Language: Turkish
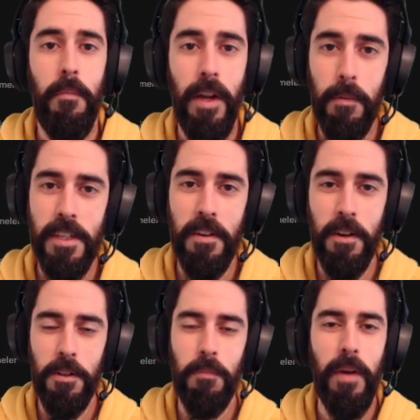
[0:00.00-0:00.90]
Merhaba
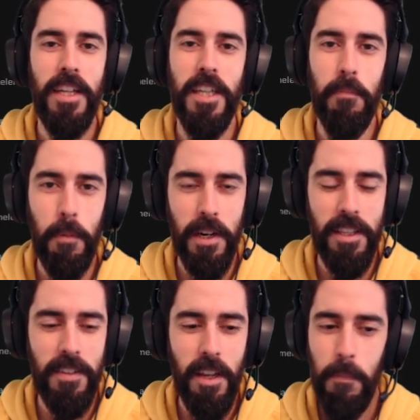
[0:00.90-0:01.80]
sevgili YouTube, ben Can. Bomara
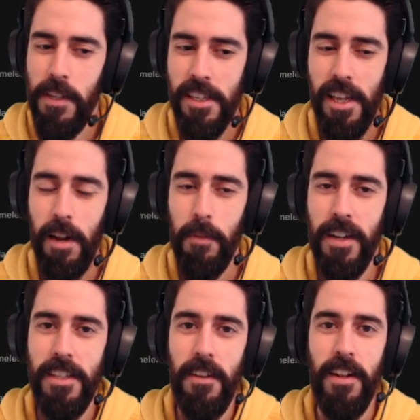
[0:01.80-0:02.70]
TV'den hepinize selamlar
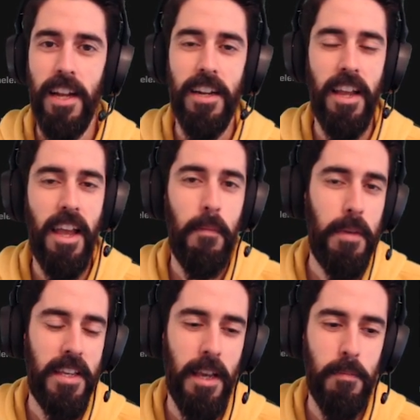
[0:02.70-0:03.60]
sevgiler.
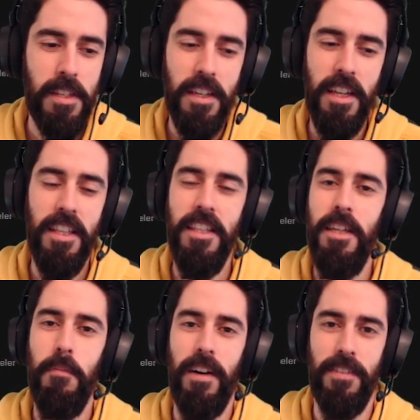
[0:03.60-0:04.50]
Epic Games'in
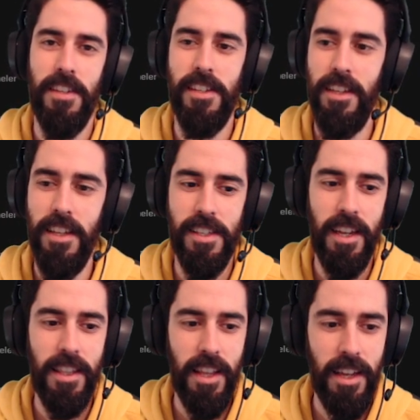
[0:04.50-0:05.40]
indirim haftasındayız.
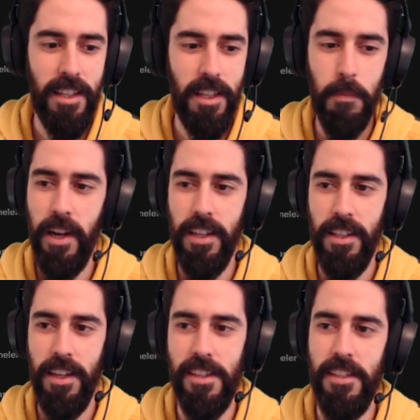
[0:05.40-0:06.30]
Hatta indirim
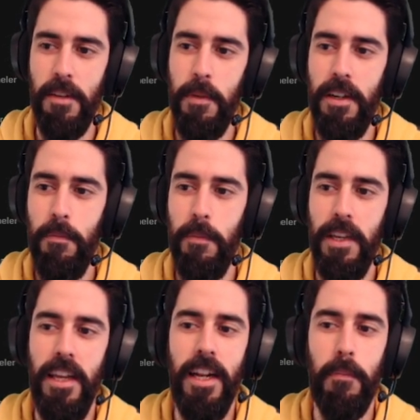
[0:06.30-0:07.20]
ayındayız diyebilirim.
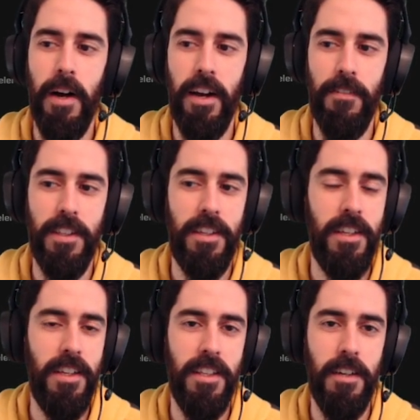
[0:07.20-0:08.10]
Bir ilkbahar
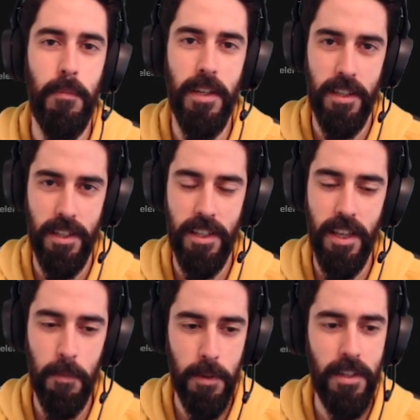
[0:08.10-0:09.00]
vitrini indirimi
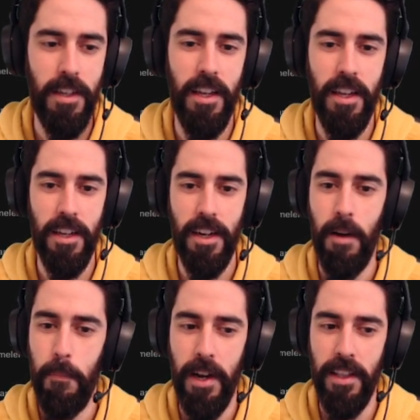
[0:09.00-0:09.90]
diye bir e,
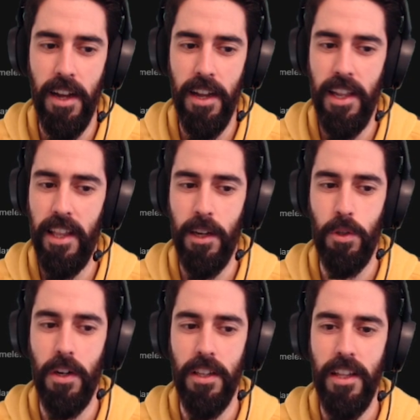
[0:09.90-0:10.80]
kampanya dahileler
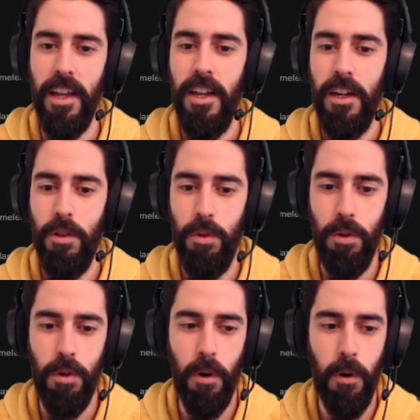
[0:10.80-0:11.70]
şu anda.
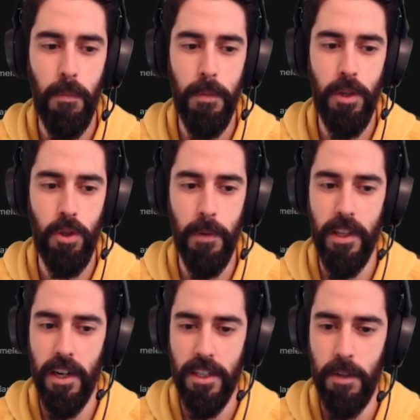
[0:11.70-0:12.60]
Dün 11 Şubat
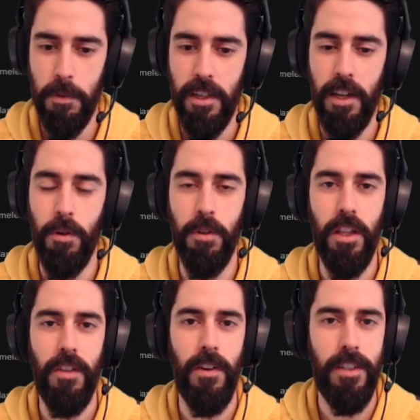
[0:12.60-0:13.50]
akşamı saat 10'da
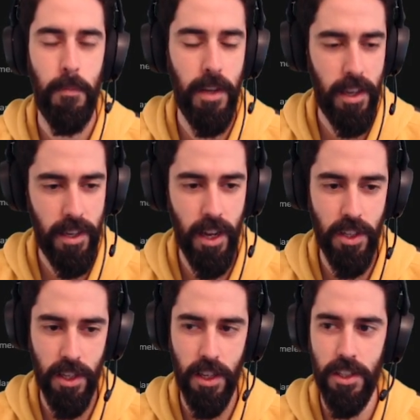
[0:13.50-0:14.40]
Twitch'te bir yayın
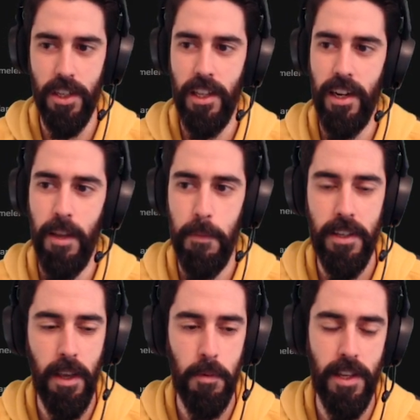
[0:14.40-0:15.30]
gerçekleştirdiler Epic
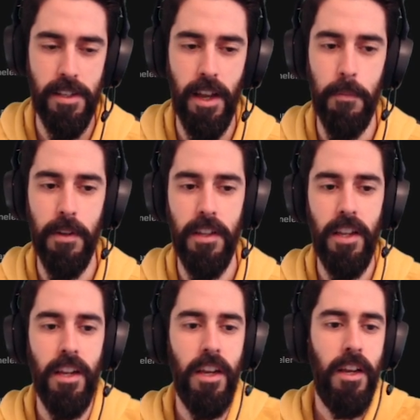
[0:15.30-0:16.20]
Games
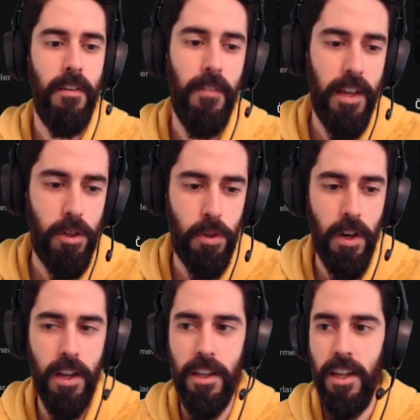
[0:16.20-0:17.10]
hesabından ve şu
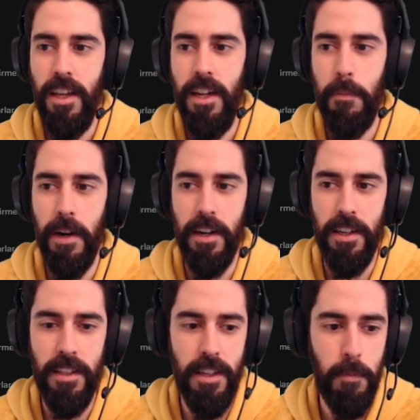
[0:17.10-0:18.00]
anda ilkbahar
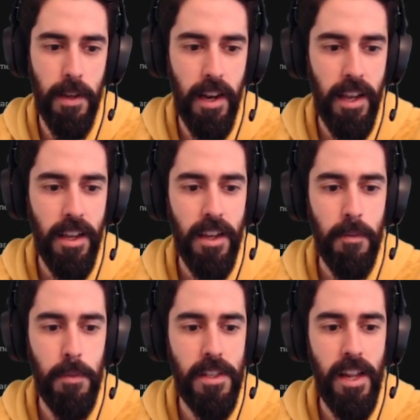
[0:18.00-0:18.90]
indirimiyle
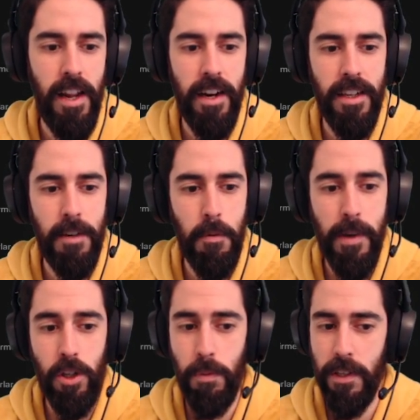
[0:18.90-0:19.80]
bizlere
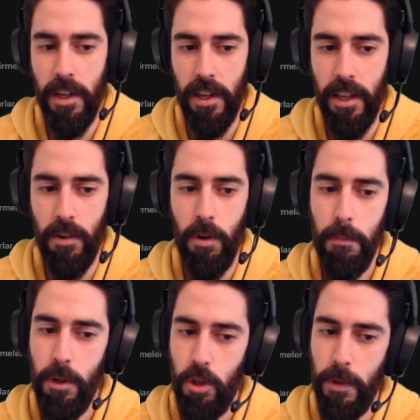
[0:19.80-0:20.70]
25 Şubat'a kadar
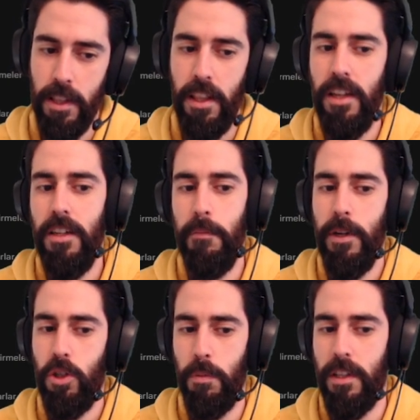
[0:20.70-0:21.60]
11 Şubat'ta
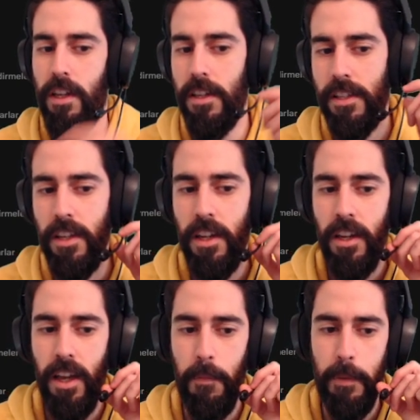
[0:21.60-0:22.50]
25 Şubat arası
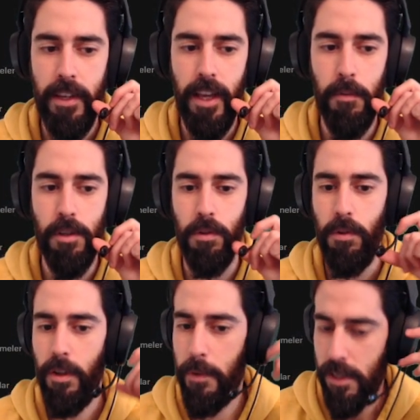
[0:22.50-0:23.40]
Epic Games'in
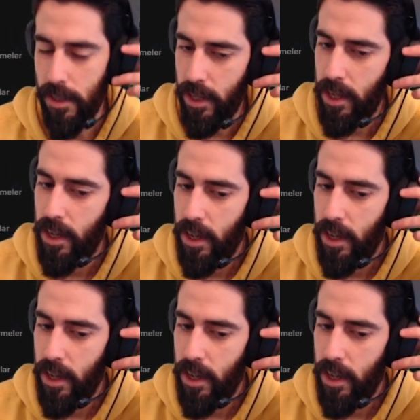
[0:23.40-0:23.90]
uygulamasından